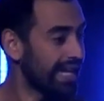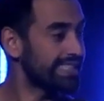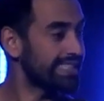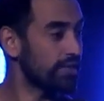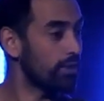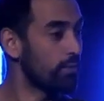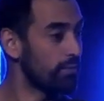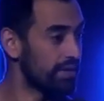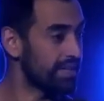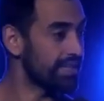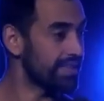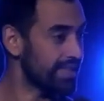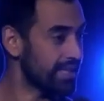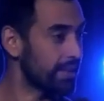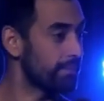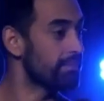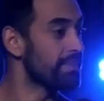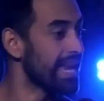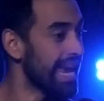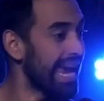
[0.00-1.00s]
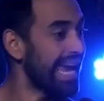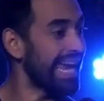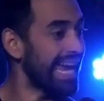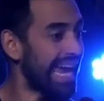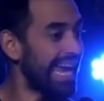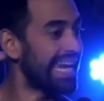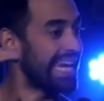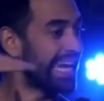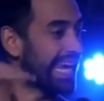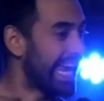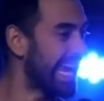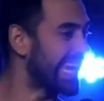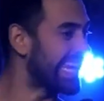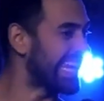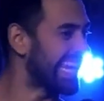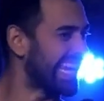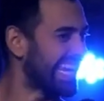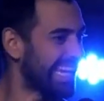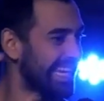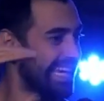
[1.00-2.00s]
Él se convierte eh, en,
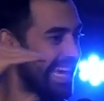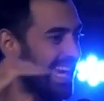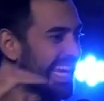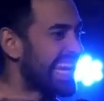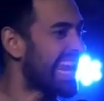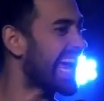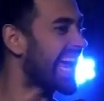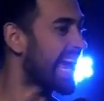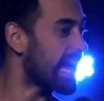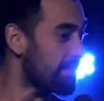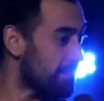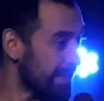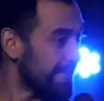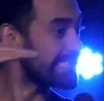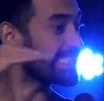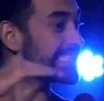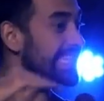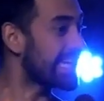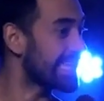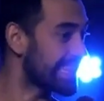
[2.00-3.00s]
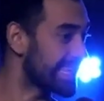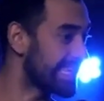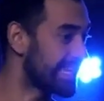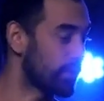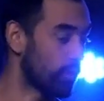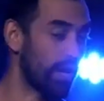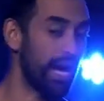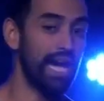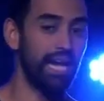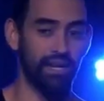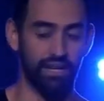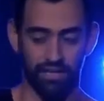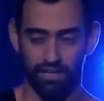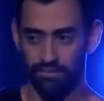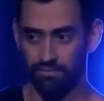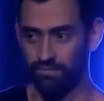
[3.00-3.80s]
en, el, en la cabeza del hogar,